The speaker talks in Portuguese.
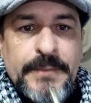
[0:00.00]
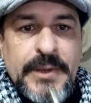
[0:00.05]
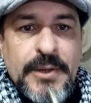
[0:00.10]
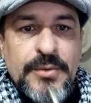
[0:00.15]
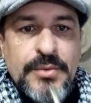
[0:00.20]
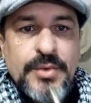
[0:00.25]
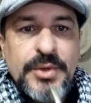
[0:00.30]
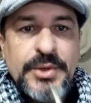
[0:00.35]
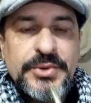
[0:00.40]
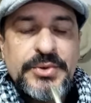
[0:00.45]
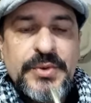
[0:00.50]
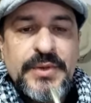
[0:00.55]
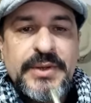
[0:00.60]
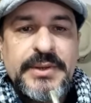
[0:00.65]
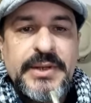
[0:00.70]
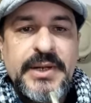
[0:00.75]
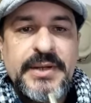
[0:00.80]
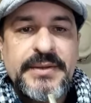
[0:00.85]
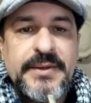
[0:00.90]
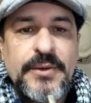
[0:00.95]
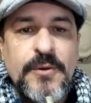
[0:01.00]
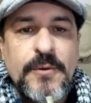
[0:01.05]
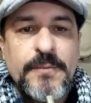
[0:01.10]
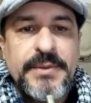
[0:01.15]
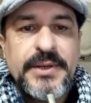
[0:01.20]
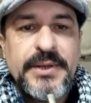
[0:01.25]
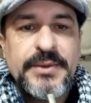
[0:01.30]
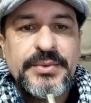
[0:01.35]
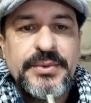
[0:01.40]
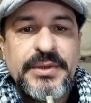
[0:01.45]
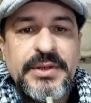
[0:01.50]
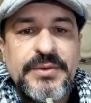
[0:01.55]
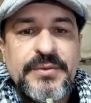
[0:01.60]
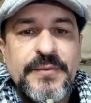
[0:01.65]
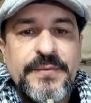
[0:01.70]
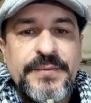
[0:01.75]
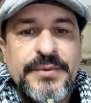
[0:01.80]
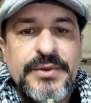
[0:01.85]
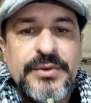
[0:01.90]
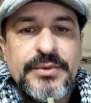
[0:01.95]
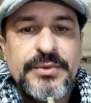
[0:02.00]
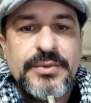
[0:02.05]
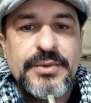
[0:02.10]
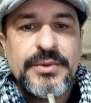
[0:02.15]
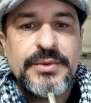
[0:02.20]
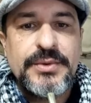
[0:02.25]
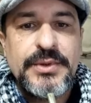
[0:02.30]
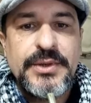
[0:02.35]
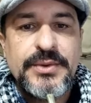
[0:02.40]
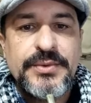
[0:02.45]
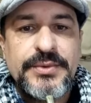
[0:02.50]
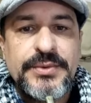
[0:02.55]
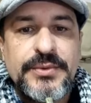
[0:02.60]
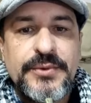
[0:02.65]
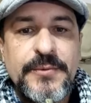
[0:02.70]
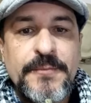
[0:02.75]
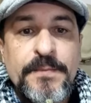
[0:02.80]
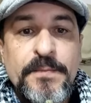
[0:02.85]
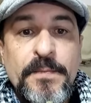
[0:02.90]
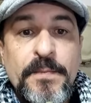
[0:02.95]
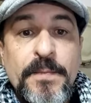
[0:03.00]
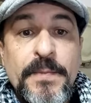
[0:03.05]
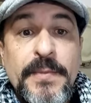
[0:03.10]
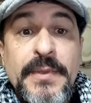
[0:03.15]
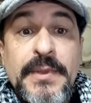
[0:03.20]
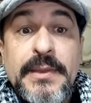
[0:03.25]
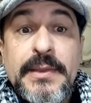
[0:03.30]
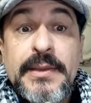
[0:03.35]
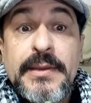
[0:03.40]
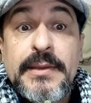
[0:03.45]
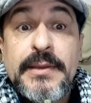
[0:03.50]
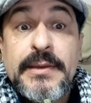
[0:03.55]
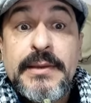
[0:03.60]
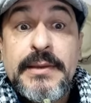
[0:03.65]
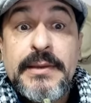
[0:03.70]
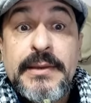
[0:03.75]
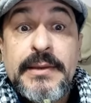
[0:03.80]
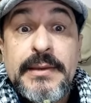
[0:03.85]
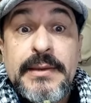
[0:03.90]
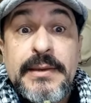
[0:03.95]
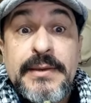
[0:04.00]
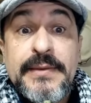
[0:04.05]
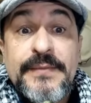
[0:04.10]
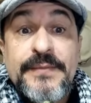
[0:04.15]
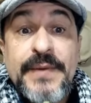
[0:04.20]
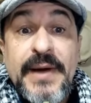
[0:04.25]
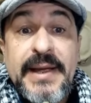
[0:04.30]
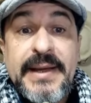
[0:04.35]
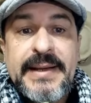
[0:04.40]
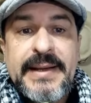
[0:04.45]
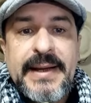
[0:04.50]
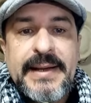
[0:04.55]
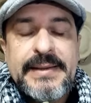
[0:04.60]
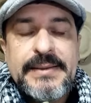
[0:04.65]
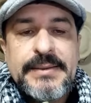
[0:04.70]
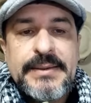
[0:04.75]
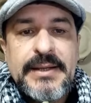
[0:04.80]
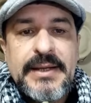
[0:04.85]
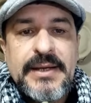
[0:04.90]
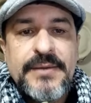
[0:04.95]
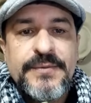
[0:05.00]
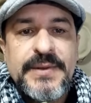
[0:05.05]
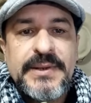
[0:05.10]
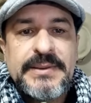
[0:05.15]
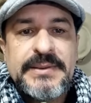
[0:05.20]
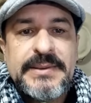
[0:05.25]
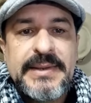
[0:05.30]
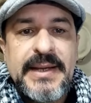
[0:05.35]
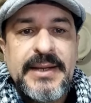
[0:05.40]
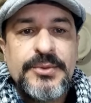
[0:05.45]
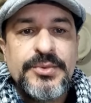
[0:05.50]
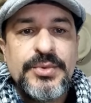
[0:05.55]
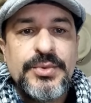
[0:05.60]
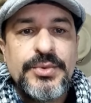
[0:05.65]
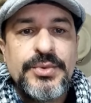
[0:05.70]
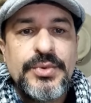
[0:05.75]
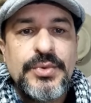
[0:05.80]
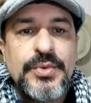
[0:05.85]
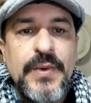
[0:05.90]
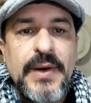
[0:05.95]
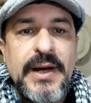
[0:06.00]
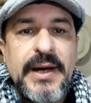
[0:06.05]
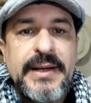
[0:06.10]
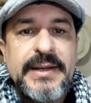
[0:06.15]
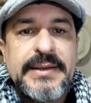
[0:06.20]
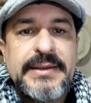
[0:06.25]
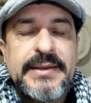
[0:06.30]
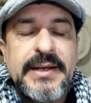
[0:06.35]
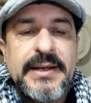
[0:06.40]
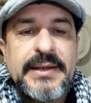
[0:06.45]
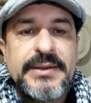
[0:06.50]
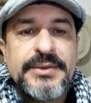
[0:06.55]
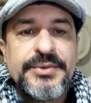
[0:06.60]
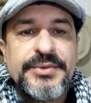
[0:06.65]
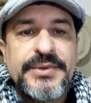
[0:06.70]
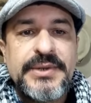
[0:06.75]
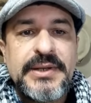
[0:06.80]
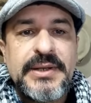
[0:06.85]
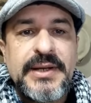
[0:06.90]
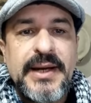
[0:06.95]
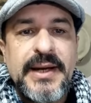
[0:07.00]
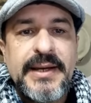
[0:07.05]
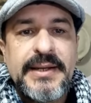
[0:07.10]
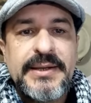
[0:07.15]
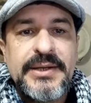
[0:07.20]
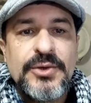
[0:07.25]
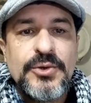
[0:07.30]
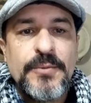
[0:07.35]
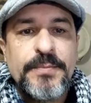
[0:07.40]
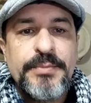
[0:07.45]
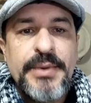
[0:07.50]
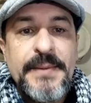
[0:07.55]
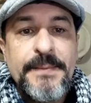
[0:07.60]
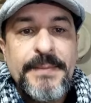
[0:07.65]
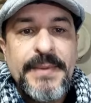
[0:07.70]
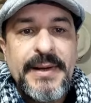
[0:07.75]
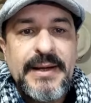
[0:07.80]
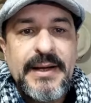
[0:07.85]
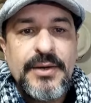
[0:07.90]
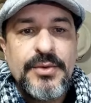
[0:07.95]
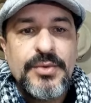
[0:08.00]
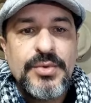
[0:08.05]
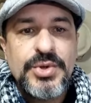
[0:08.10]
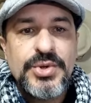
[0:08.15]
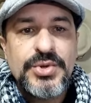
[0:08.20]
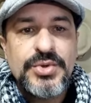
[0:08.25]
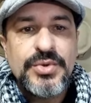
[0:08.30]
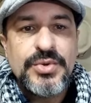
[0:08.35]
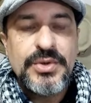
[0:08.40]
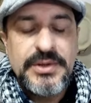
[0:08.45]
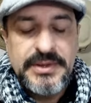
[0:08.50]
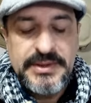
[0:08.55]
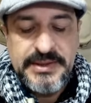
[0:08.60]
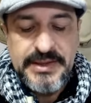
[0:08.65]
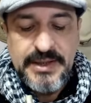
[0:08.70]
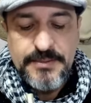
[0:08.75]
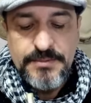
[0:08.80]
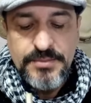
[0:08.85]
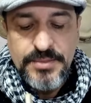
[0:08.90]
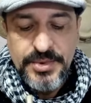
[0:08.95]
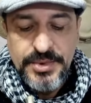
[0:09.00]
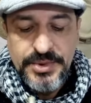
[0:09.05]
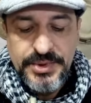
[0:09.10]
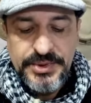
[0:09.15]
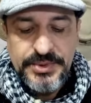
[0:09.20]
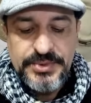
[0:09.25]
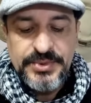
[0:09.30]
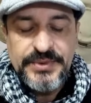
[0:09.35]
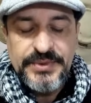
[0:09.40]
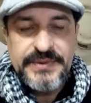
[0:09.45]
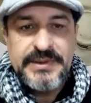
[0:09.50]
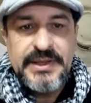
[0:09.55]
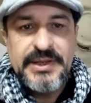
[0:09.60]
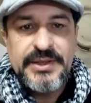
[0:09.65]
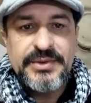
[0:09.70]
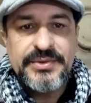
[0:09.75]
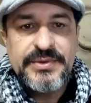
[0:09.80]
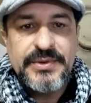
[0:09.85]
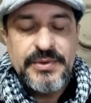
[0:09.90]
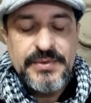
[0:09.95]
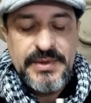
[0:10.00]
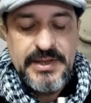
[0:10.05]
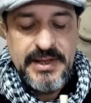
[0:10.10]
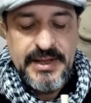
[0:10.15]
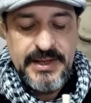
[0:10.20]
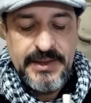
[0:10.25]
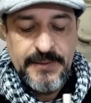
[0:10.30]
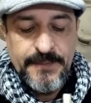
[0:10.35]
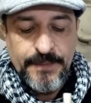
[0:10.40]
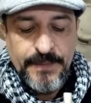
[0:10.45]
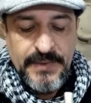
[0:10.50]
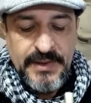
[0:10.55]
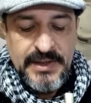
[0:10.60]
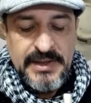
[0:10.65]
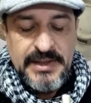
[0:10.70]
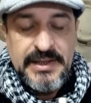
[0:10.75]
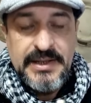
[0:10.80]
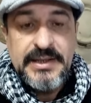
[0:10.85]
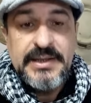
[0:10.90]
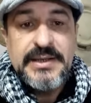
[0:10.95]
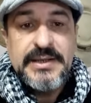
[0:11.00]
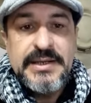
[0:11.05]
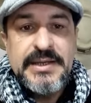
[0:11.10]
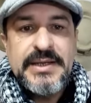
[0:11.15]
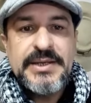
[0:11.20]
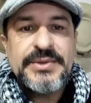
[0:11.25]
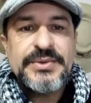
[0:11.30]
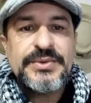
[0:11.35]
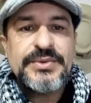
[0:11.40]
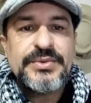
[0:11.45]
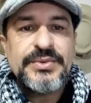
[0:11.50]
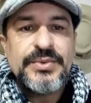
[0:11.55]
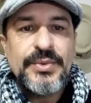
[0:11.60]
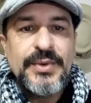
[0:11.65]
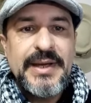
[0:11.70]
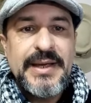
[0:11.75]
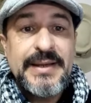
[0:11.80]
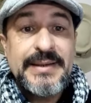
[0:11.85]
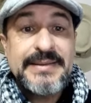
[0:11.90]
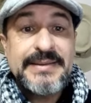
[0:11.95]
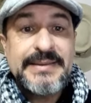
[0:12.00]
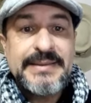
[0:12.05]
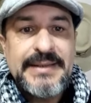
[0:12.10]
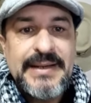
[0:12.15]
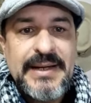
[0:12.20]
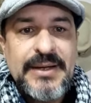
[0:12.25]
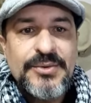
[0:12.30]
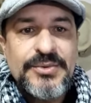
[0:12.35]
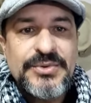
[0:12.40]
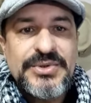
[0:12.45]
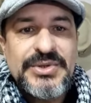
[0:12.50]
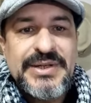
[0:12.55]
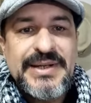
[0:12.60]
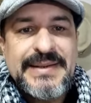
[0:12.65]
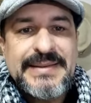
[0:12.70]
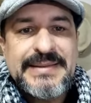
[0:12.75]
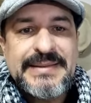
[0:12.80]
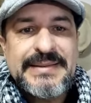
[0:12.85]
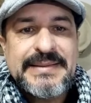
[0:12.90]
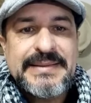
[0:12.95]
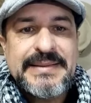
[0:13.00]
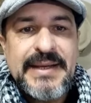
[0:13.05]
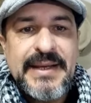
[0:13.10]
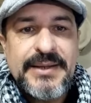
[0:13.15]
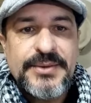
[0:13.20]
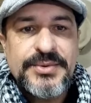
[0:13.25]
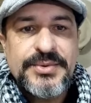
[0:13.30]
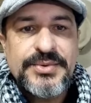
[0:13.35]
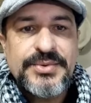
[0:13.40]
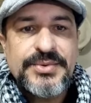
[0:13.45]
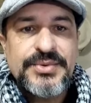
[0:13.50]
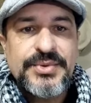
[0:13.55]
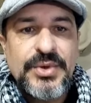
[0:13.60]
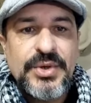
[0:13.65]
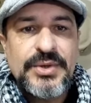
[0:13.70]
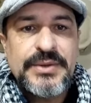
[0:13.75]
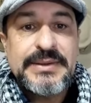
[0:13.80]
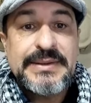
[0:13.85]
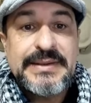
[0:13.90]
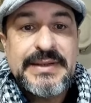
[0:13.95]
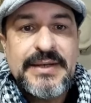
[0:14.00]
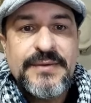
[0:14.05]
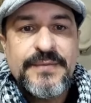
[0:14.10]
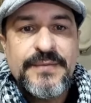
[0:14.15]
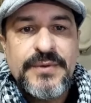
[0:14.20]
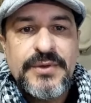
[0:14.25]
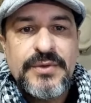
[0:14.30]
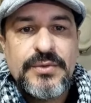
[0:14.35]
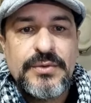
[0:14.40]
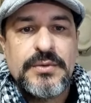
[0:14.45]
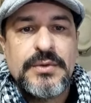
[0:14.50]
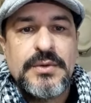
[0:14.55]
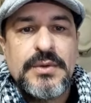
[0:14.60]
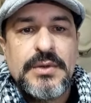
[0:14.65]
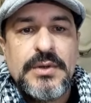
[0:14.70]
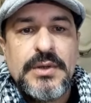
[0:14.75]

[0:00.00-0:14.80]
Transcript: Então, continuando a nossa cobertura do frio no Rio Grande do Sul, vai cair neve até no Uruguai, que há é anos que cai, e no Pampa Gaúcho, que há é muitos anos não cai. Isto é sinal de excesso de frio.